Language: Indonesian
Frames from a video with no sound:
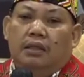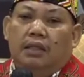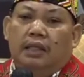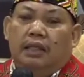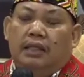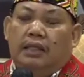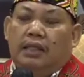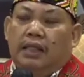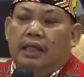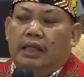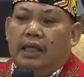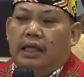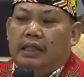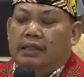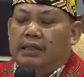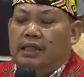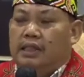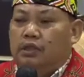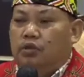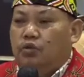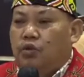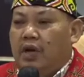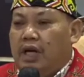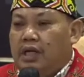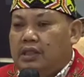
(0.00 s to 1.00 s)
ketika
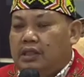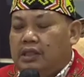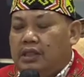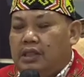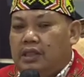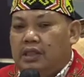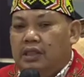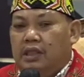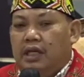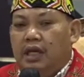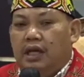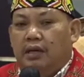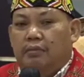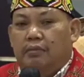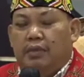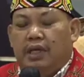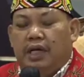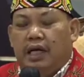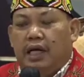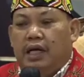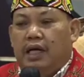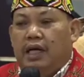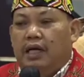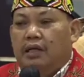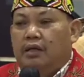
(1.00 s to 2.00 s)
situasi dalam
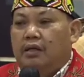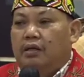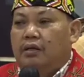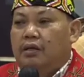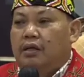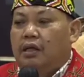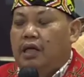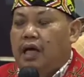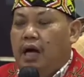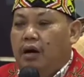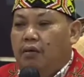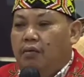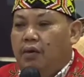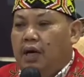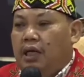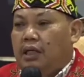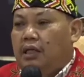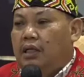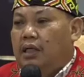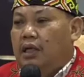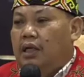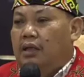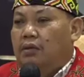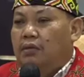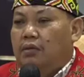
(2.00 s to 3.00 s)
keadaan
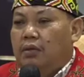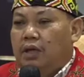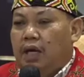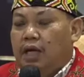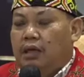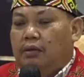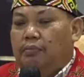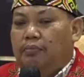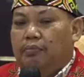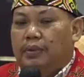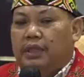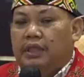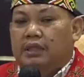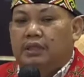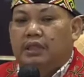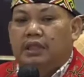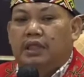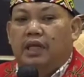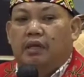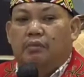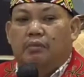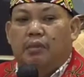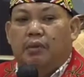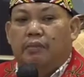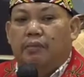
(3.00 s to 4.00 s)
gawat darurat
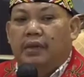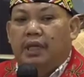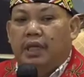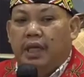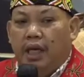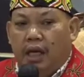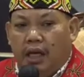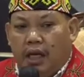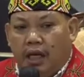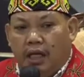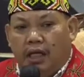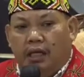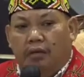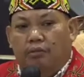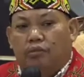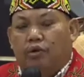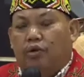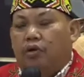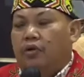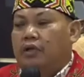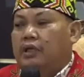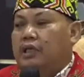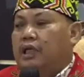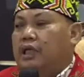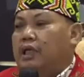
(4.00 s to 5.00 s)
presiden memindahkan
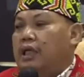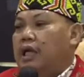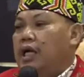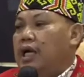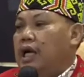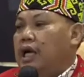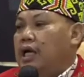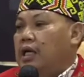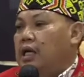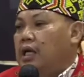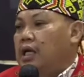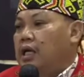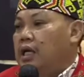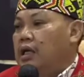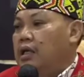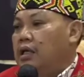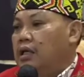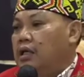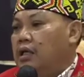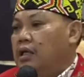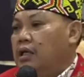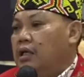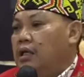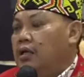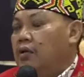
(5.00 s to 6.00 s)
ibu kota negara
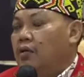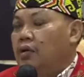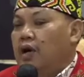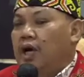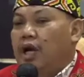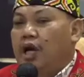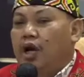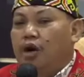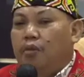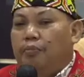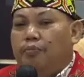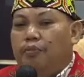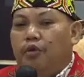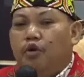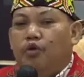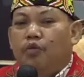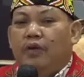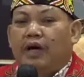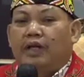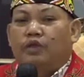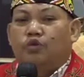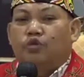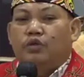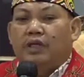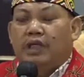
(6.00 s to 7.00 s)
walaupun
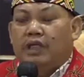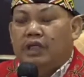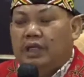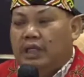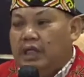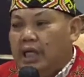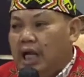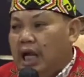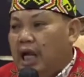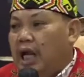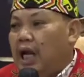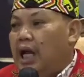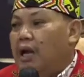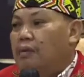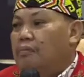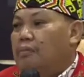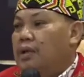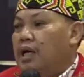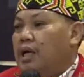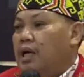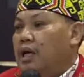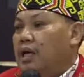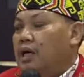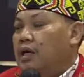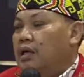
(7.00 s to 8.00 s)
waktunya tidak
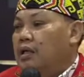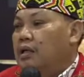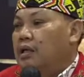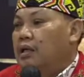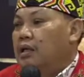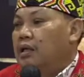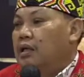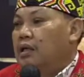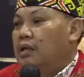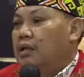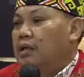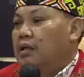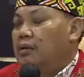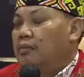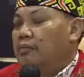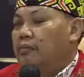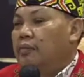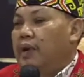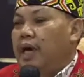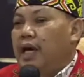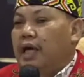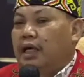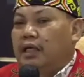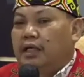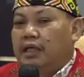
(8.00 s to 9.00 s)
lama
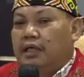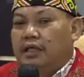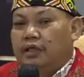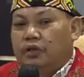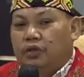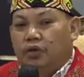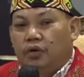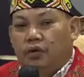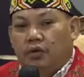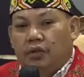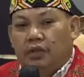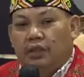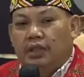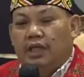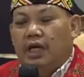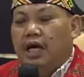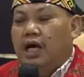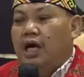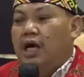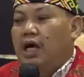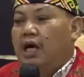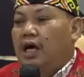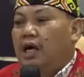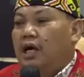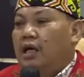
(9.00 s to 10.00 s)
baik di
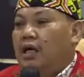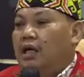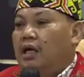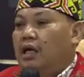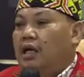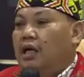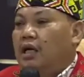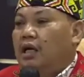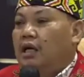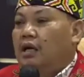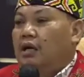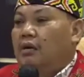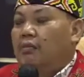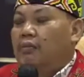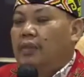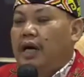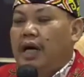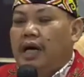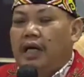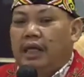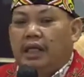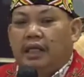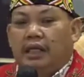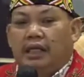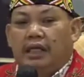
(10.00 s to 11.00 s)
Jogja,
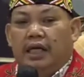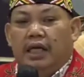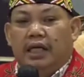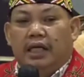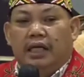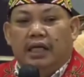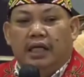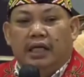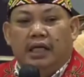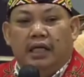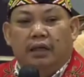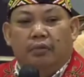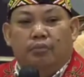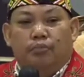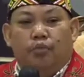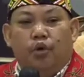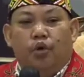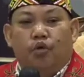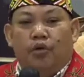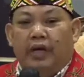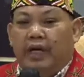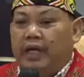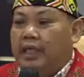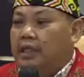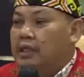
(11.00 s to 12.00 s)
baik dia di
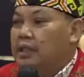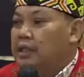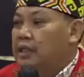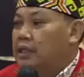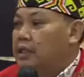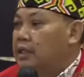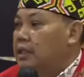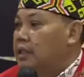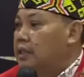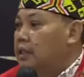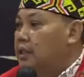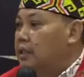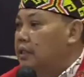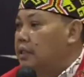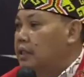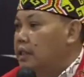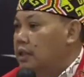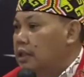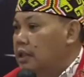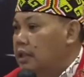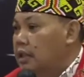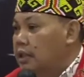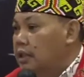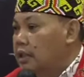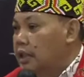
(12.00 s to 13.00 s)
Bukit
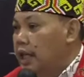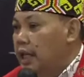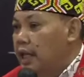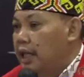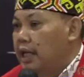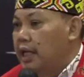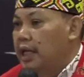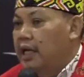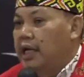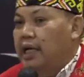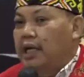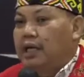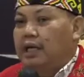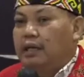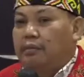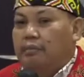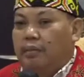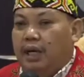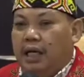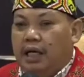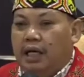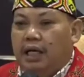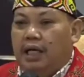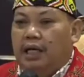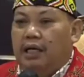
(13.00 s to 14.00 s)
Tinggi kah, di
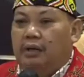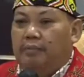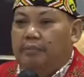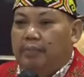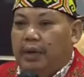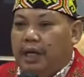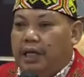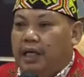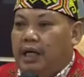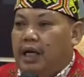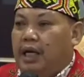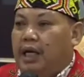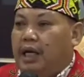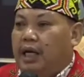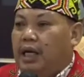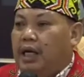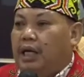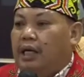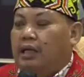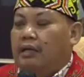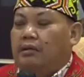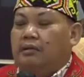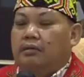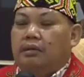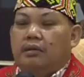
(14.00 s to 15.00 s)
mana, di Padang
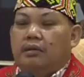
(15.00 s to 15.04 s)
kah.